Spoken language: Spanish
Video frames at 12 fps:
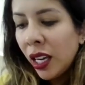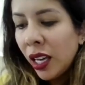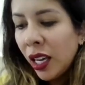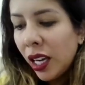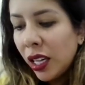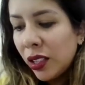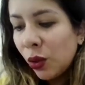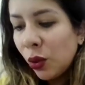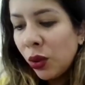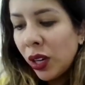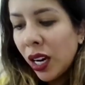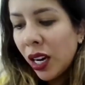es
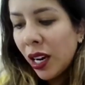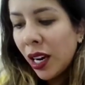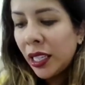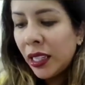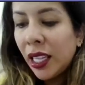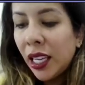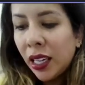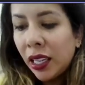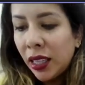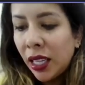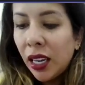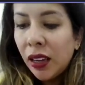una
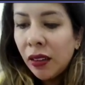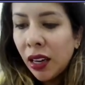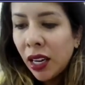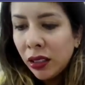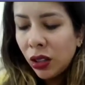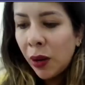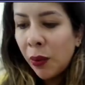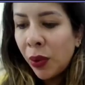alternativa ¿no?